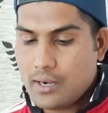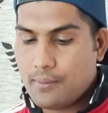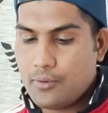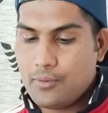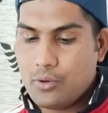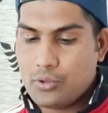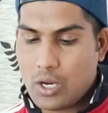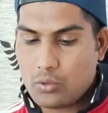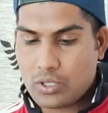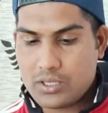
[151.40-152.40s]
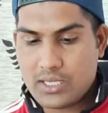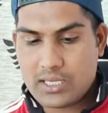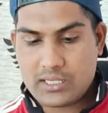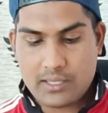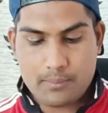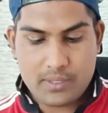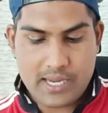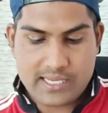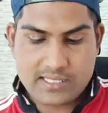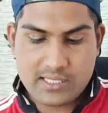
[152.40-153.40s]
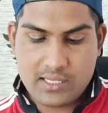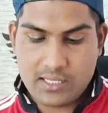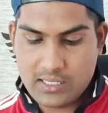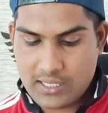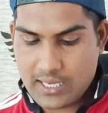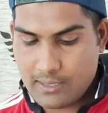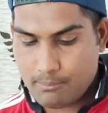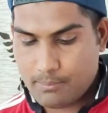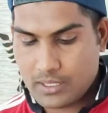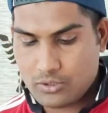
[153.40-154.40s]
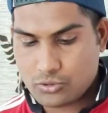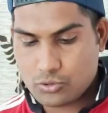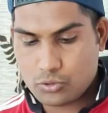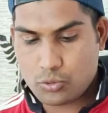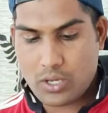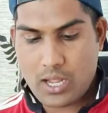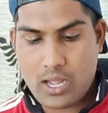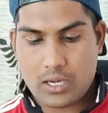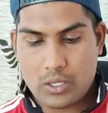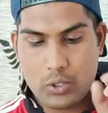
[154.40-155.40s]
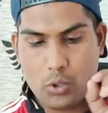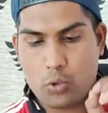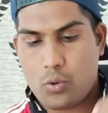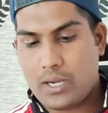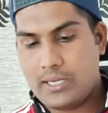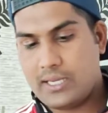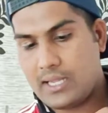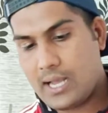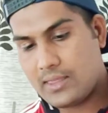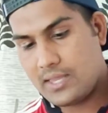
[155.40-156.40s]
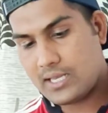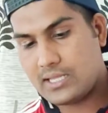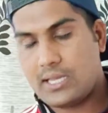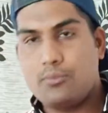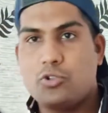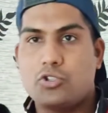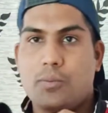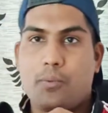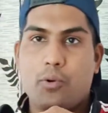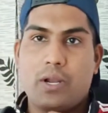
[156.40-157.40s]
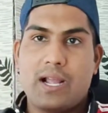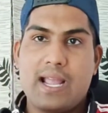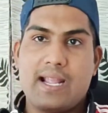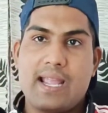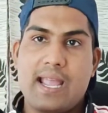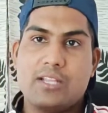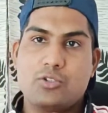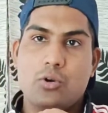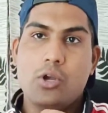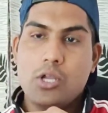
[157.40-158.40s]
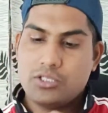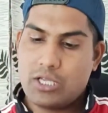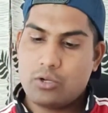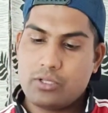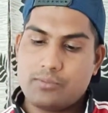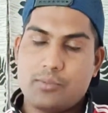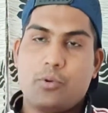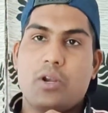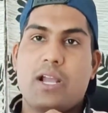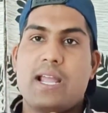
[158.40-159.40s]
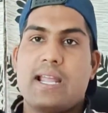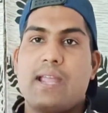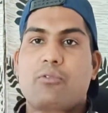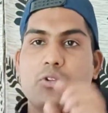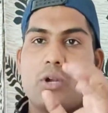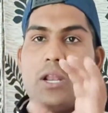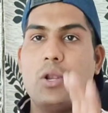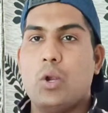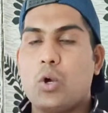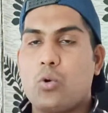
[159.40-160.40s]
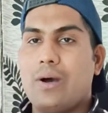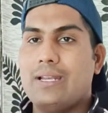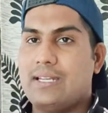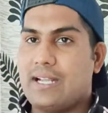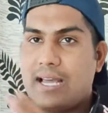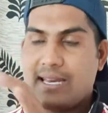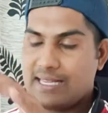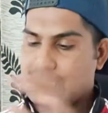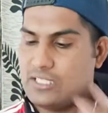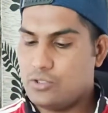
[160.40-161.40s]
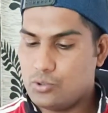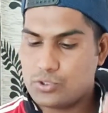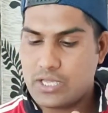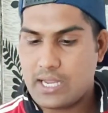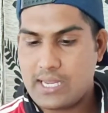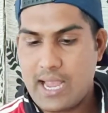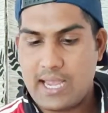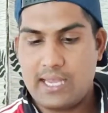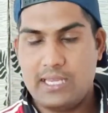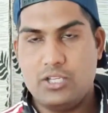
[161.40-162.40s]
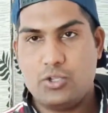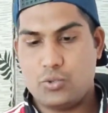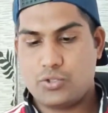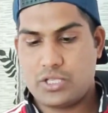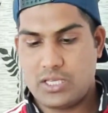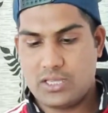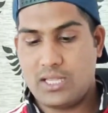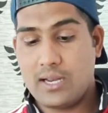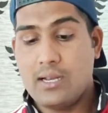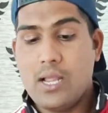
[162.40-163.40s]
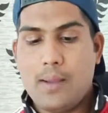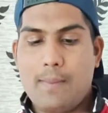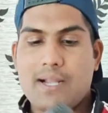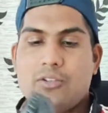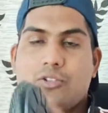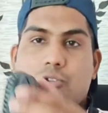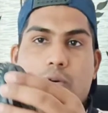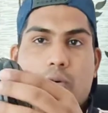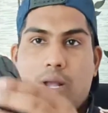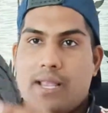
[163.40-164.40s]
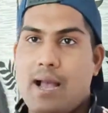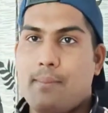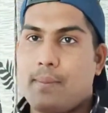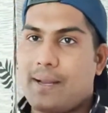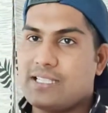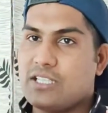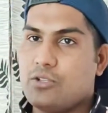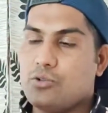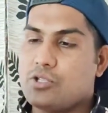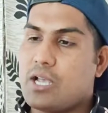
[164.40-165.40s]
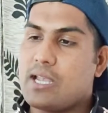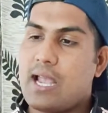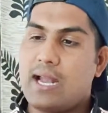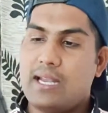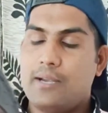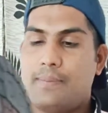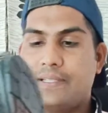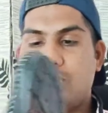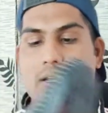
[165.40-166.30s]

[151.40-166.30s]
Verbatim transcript: नो डाउट अंदर की तरफ भी रेगजिन ही है बट दोस्तों थोड़ा लो क्वालिटी का अंदर की तरफ जो सपोर्ट लगाया गया है जो चारों तरफ सपोर्ट लगाया गया है वो थोड़ा लो क्वालिटी का रेगजिन यूज़ किया गया है इन शूज़ के अंदर बाकी दोस्तों यहाँ पर प्लास्टिक यूज़ किया गया है हंड्रेड